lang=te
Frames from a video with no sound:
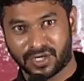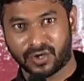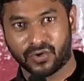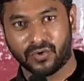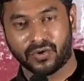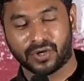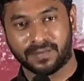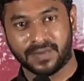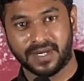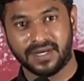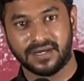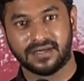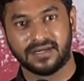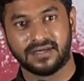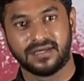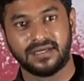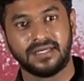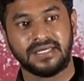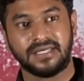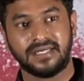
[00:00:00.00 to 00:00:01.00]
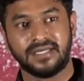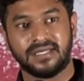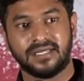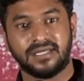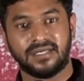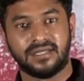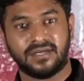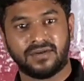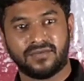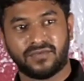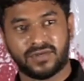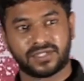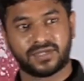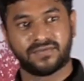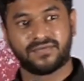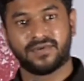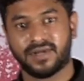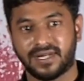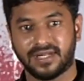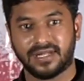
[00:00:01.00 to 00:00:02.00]
రఘువర్మ
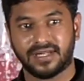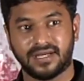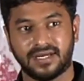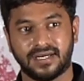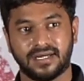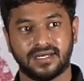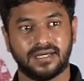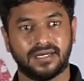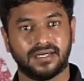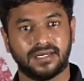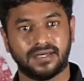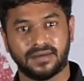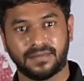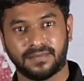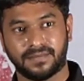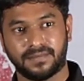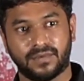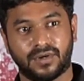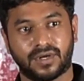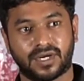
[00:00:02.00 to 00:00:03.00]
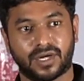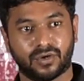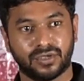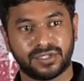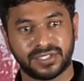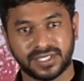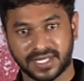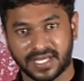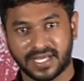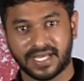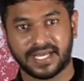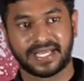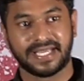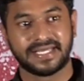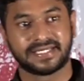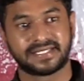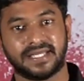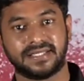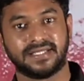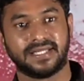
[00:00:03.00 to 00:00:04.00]
ఫస్ట్ ఆఫ్ ఆల్ ఇక్కడ వచ్చిన
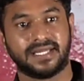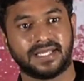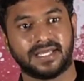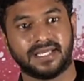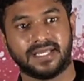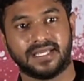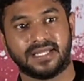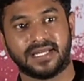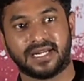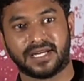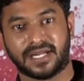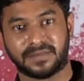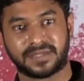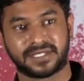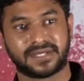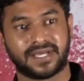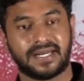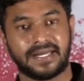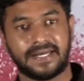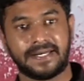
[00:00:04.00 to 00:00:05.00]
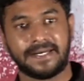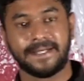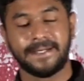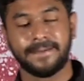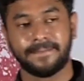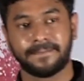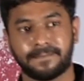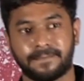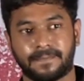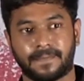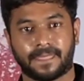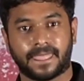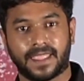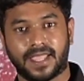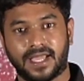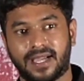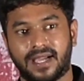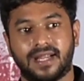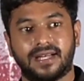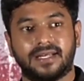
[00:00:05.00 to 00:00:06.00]
గెస్ట్లందరికీ నా నమస్కారాలండి
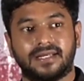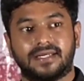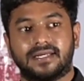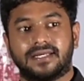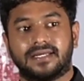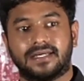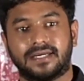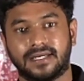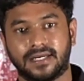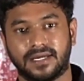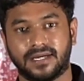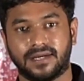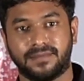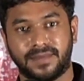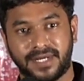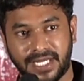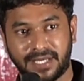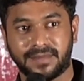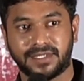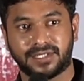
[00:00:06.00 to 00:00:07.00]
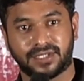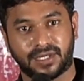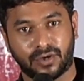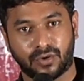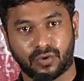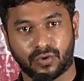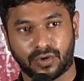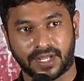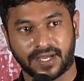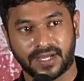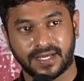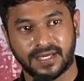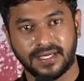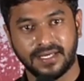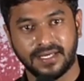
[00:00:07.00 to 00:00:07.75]
అండ్ మీడియా మిత్రులు కూడా